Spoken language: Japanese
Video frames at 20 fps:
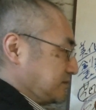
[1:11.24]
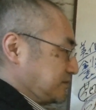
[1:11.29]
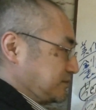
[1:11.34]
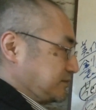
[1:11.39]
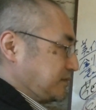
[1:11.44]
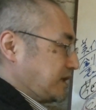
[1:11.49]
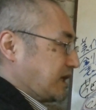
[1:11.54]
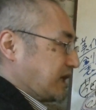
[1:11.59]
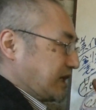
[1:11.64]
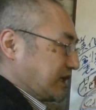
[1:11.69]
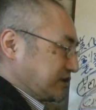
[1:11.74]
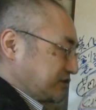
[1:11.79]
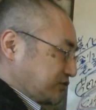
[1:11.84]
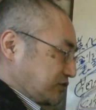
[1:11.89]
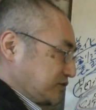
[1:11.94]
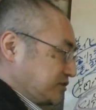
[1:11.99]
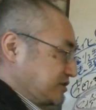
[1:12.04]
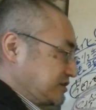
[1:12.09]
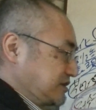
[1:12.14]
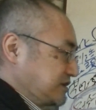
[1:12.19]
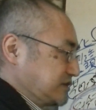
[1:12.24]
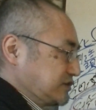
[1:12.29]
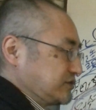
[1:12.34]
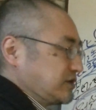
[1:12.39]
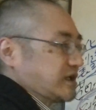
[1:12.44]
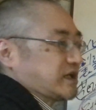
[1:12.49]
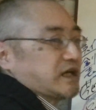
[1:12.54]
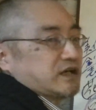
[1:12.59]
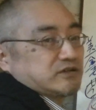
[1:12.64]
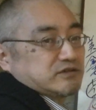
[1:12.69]
まあ半年に一度
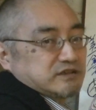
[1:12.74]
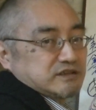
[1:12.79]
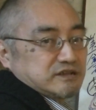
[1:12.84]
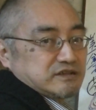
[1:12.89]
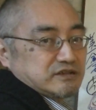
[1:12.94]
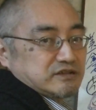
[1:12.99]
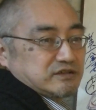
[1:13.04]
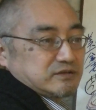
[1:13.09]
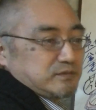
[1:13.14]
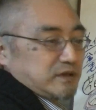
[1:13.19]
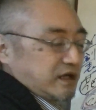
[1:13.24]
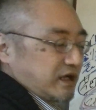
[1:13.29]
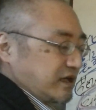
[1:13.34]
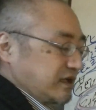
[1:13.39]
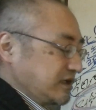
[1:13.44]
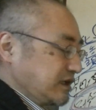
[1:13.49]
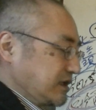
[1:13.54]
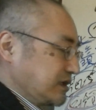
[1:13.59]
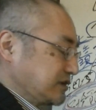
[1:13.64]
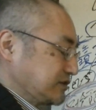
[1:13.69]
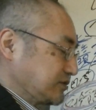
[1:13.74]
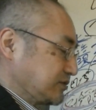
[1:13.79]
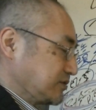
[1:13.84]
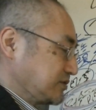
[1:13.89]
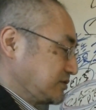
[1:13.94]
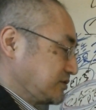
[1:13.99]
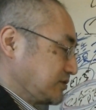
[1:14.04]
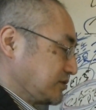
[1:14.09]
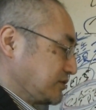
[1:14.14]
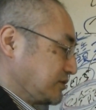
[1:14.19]
は確認するまあその
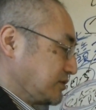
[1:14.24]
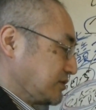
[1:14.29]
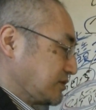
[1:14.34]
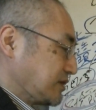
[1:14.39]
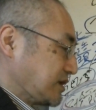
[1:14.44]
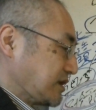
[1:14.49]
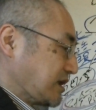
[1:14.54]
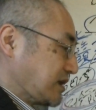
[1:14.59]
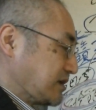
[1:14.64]
人の、